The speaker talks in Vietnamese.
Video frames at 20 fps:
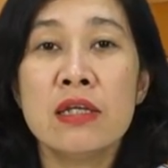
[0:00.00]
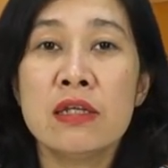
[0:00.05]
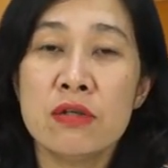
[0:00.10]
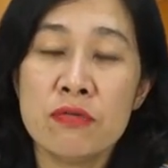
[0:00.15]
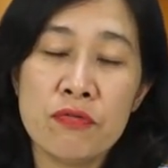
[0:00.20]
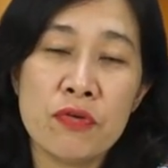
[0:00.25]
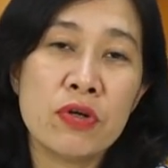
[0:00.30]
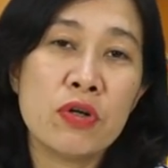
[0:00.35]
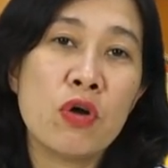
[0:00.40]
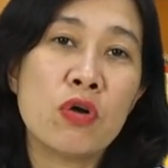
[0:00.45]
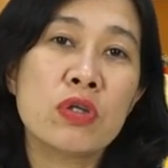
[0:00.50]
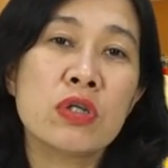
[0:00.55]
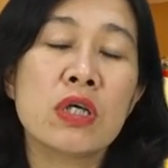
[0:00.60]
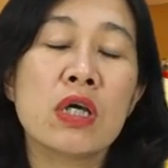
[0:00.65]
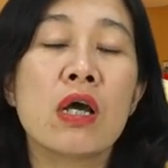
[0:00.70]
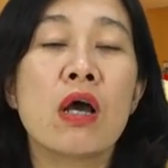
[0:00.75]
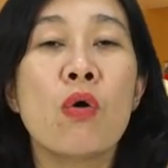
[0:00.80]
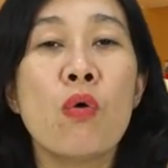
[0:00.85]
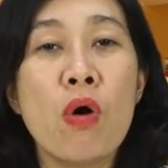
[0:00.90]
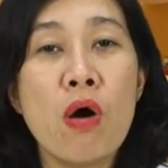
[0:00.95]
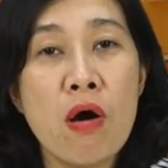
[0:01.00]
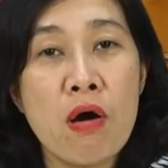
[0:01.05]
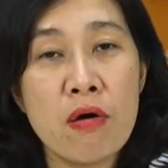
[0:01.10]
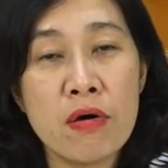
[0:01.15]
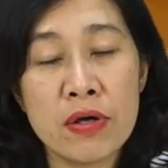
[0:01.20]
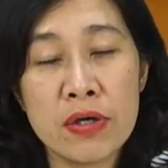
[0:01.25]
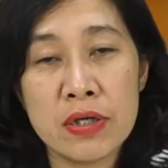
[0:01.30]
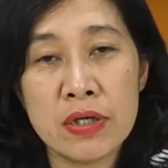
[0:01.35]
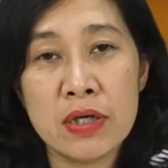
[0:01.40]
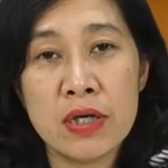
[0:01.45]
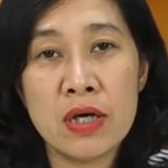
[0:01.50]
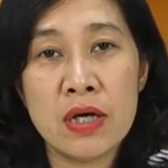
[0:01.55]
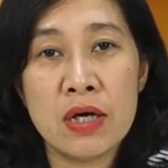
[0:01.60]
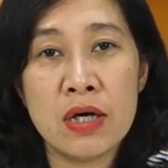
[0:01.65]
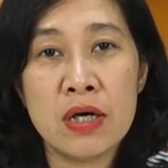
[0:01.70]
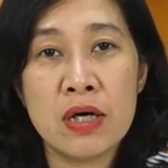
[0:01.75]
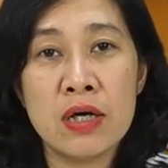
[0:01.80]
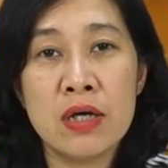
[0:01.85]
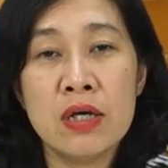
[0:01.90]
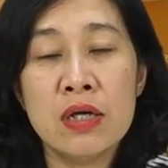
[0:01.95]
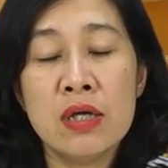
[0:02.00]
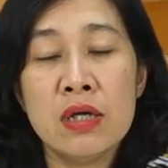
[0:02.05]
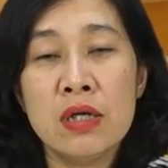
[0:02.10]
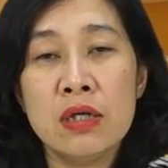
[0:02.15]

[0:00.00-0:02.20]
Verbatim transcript: Nhưng vẫn có những cái câu hỏi à,